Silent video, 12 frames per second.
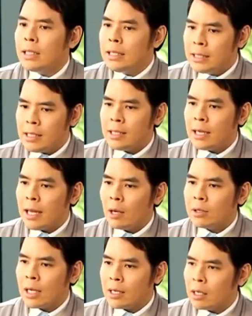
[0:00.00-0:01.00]
จริง ๆ แล้
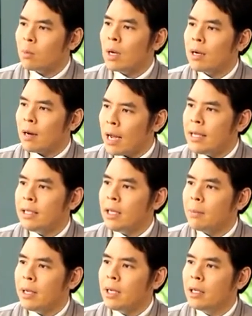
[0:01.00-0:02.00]
วถ้าเกิดว่าใครที่
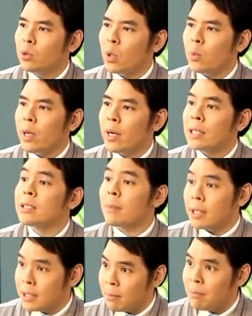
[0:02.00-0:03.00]
ยังไม่เคยตรวจไวรัสตั
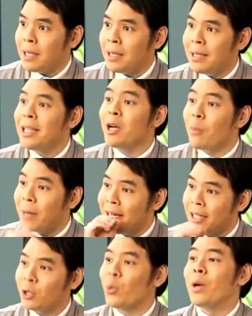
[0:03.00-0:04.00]
บอักเสบบีนี่ก็เป็น
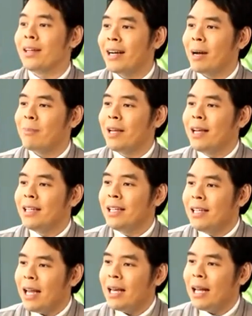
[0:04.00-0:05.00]
อีกตัวหนึ่งครับ
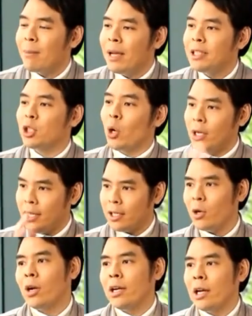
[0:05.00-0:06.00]
ที่แนะนำให้เจาะเลือ
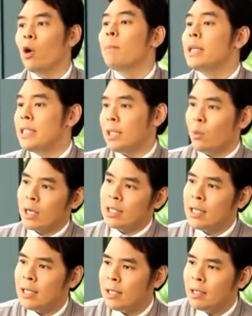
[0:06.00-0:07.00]
ดก่อน แล้วค่อยไปฉีดวัค
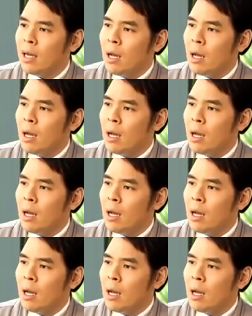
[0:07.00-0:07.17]
ซีน